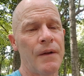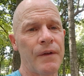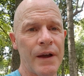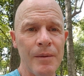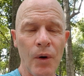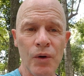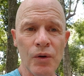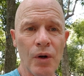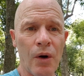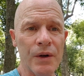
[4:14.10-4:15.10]
vraiment une
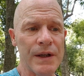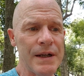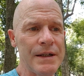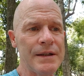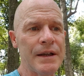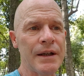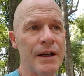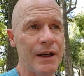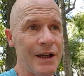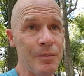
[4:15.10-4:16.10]
tranquillité
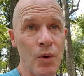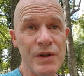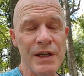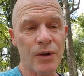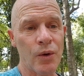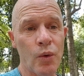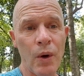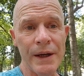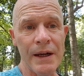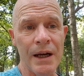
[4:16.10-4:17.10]
et de me dire que
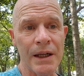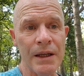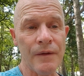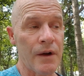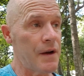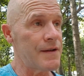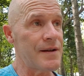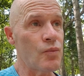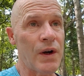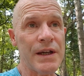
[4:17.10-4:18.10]
quoi qu'il arrive,
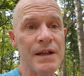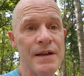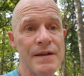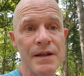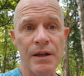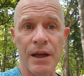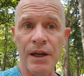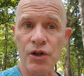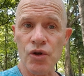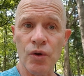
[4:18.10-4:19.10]
c'est moi qui décide
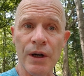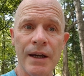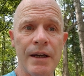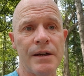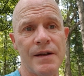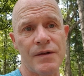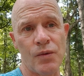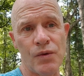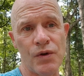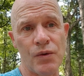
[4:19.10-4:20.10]
et j'aurai des
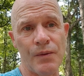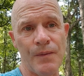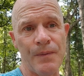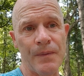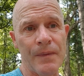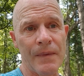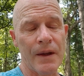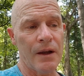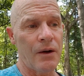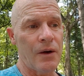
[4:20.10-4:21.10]
solutions.
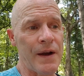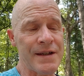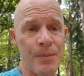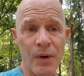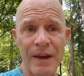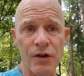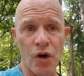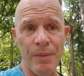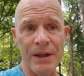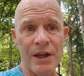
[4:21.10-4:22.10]
Euh, et c'est pour ça que
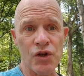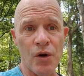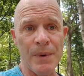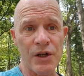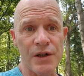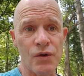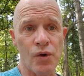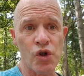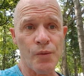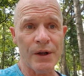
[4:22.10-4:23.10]
j'emmène des gens marcher sur
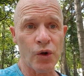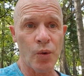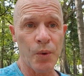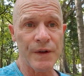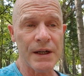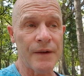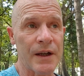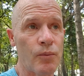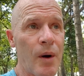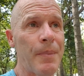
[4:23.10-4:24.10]
le chemin de Compostelle
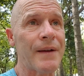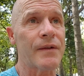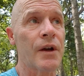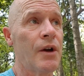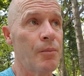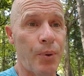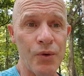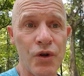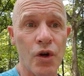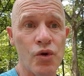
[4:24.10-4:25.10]
avec moi, parce que
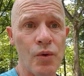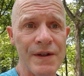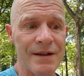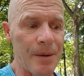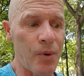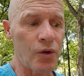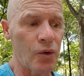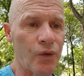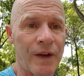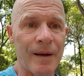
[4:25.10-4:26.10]
plusieurs jours, c'est important
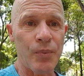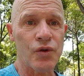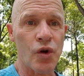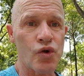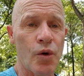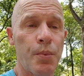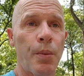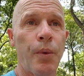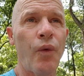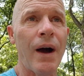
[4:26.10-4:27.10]
de faire ça plusieurs jours pour
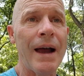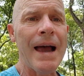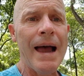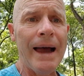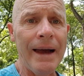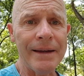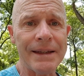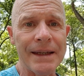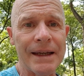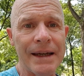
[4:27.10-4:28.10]
pouvoir
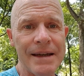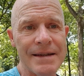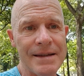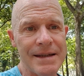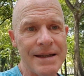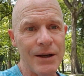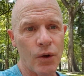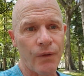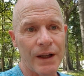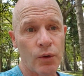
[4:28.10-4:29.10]
intégrer cette idée
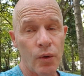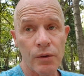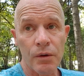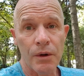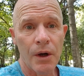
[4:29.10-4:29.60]
que, fin de compte,